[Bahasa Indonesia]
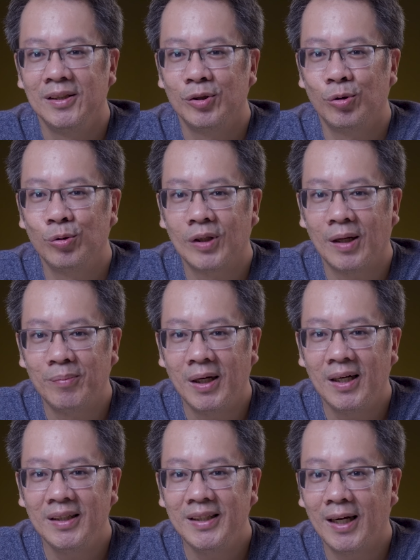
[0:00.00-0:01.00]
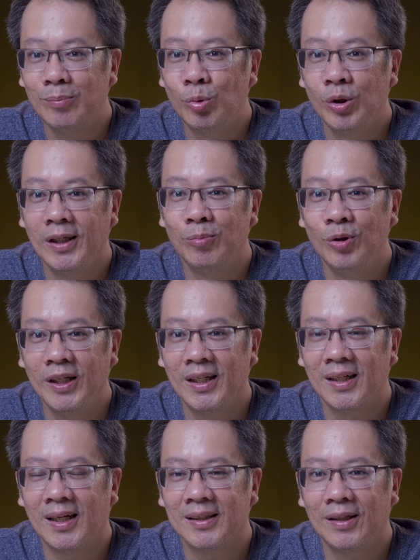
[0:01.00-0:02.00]
terutama yang
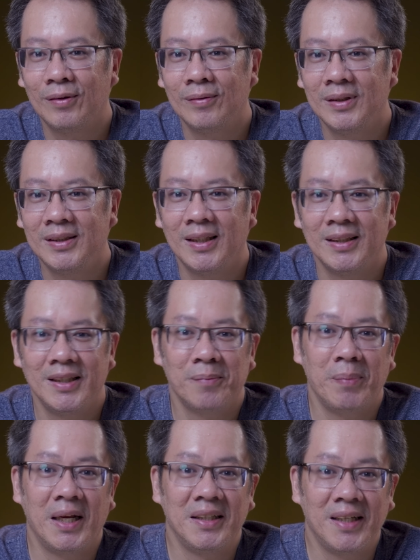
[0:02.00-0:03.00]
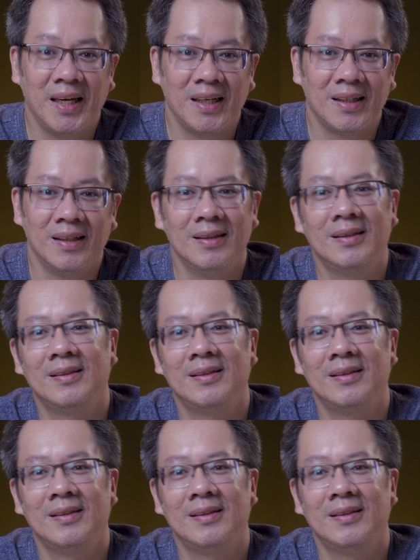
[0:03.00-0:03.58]
mungil-mungil atau istilahnya pancake,